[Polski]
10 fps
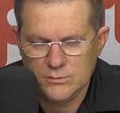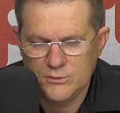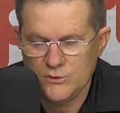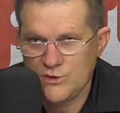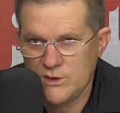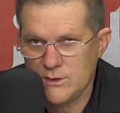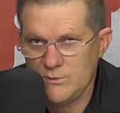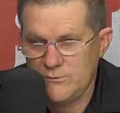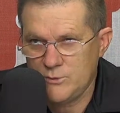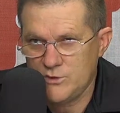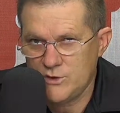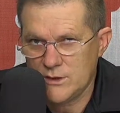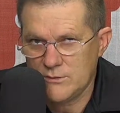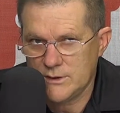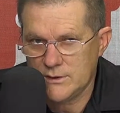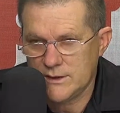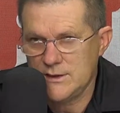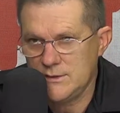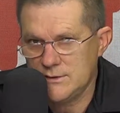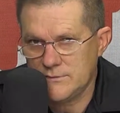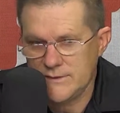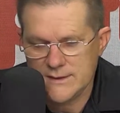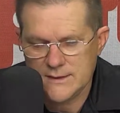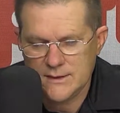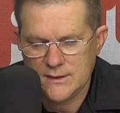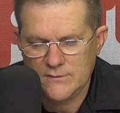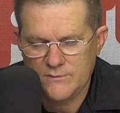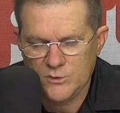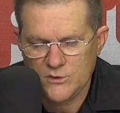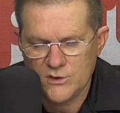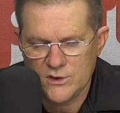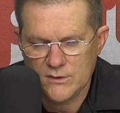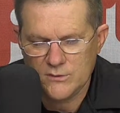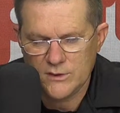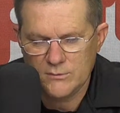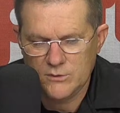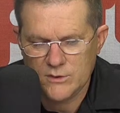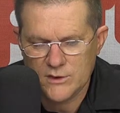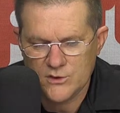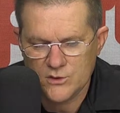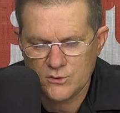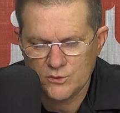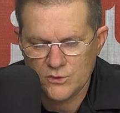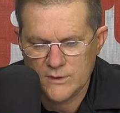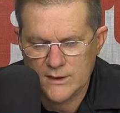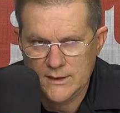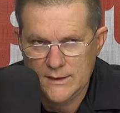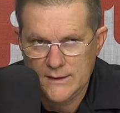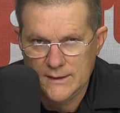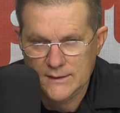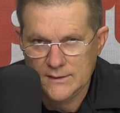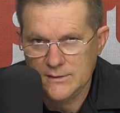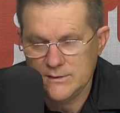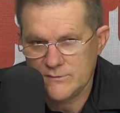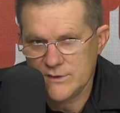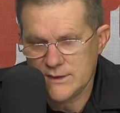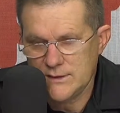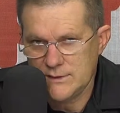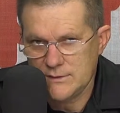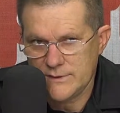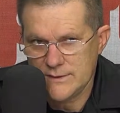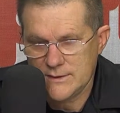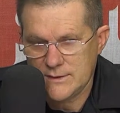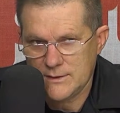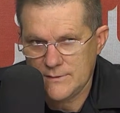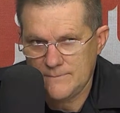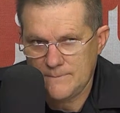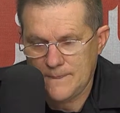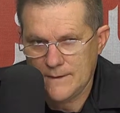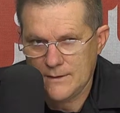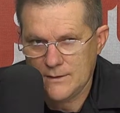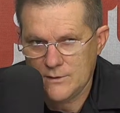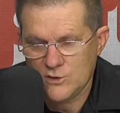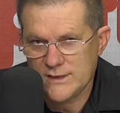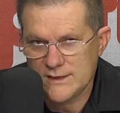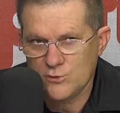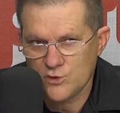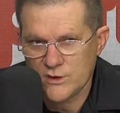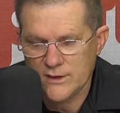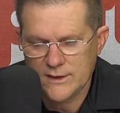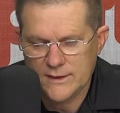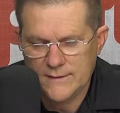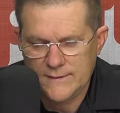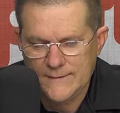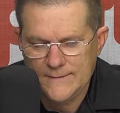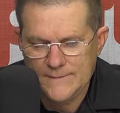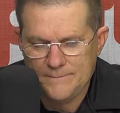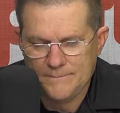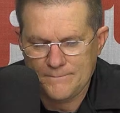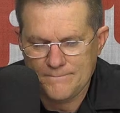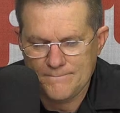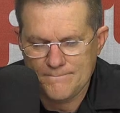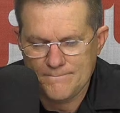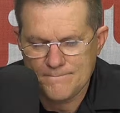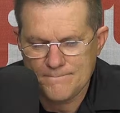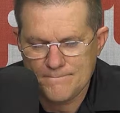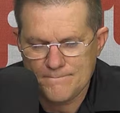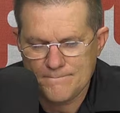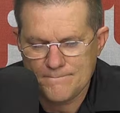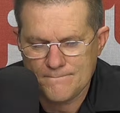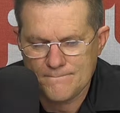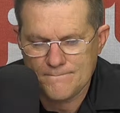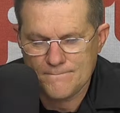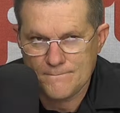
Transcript: było siedem i w poniedziałek takich interwencji i w poniedziałek była jeszcze ósma. Te inter, wszystkie interwencje mm, e, czy te zgłoszenia mm,